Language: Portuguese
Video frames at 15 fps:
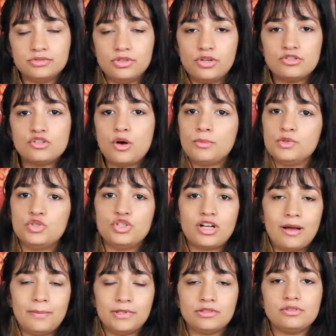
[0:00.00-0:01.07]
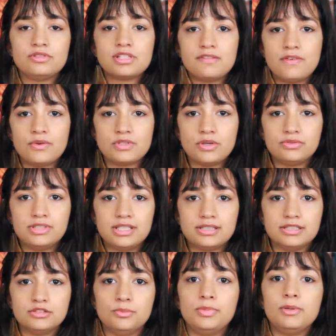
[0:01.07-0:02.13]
em dois nomes de capítulos que vão se alternando.